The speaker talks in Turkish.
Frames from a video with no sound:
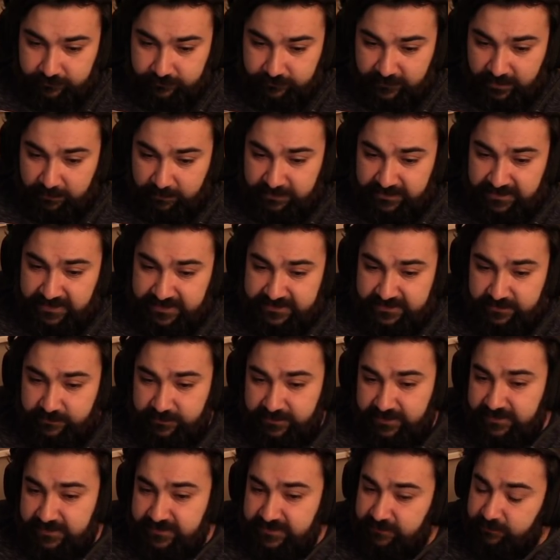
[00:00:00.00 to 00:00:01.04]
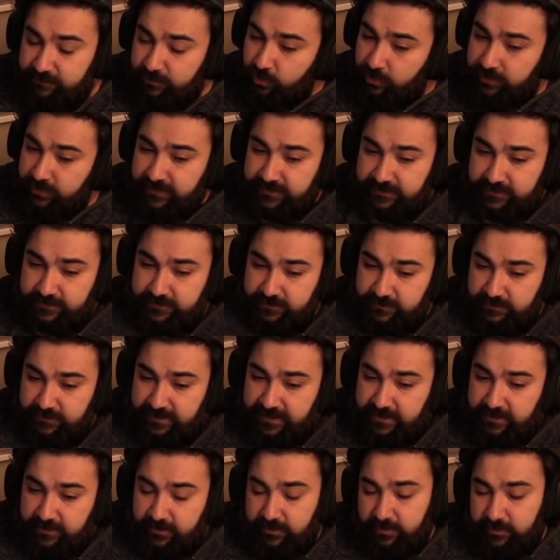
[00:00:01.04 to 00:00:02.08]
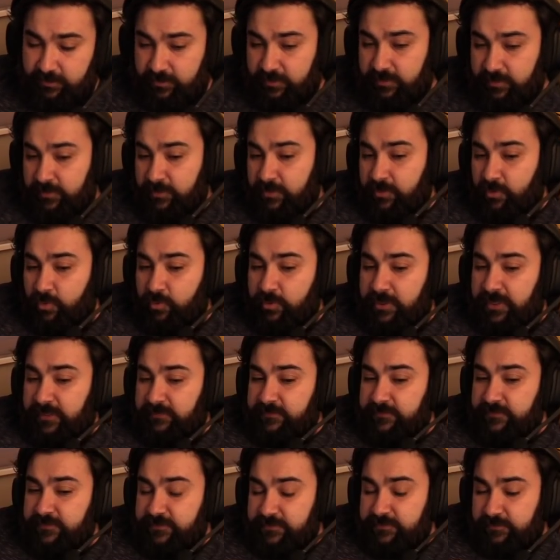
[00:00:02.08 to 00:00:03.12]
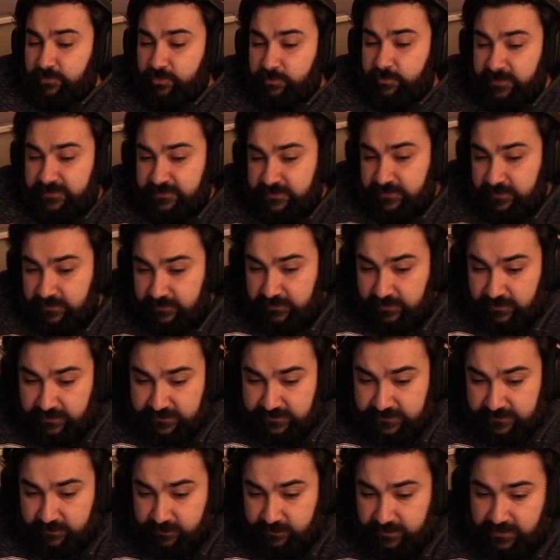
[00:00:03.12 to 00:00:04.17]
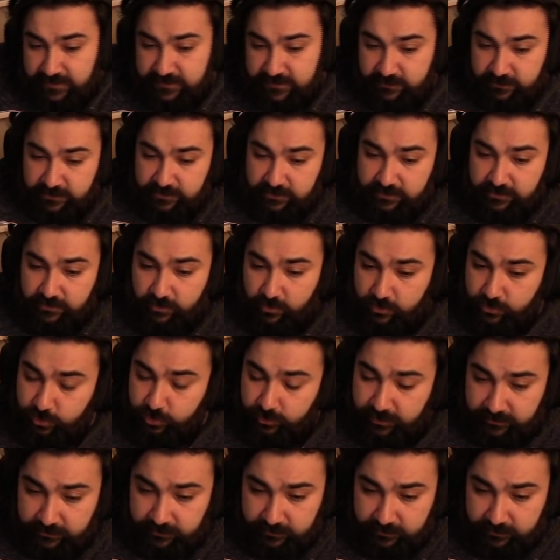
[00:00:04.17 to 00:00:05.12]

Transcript: Bir artı bir gelecek mi? Yok hayır. Yani 16. yıl dönüm etkinlikler arasında bir artı bir yok şu an.